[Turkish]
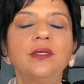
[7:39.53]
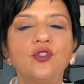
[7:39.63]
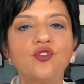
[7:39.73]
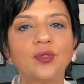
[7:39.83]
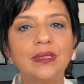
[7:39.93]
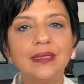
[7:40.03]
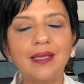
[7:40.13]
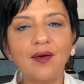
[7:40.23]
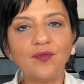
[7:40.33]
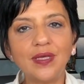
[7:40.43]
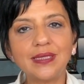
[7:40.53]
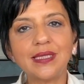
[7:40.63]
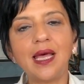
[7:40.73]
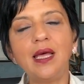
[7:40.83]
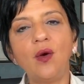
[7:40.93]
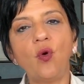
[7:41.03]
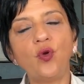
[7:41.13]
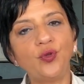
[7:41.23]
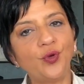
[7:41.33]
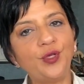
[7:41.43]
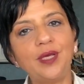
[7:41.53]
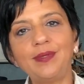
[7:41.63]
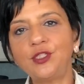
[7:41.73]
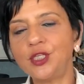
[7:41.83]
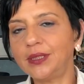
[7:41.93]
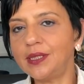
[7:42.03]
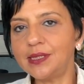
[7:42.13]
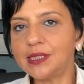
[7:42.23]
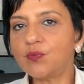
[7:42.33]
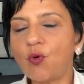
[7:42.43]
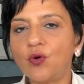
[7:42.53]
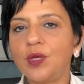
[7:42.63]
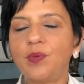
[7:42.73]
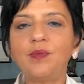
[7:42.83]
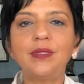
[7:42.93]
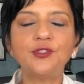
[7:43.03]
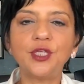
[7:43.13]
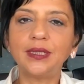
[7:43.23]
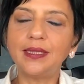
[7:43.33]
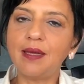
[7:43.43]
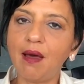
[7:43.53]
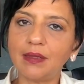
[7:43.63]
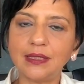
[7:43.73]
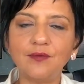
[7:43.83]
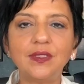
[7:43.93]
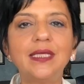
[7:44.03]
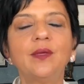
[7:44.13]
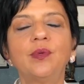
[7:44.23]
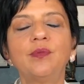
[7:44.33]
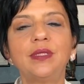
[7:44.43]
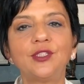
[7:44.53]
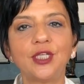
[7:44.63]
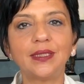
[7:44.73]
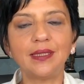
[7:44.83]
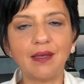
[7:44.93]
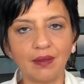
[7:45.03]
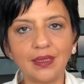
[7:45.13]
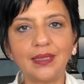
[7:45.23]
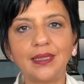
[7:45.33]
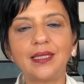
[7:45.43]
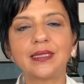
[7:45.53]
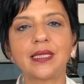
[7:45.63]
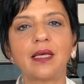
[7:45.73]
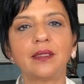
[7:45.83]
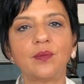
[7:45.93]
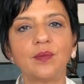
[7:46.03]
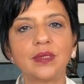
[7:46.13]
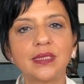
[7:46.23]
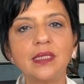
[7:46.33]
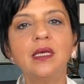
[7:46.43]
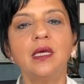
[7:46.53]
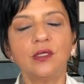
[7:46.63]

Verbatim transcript: çocuklara daha fazla oyun oynayabilecekleri, spor yapabilecekleri, aktivite yapabilecekleri alanlar sağlanması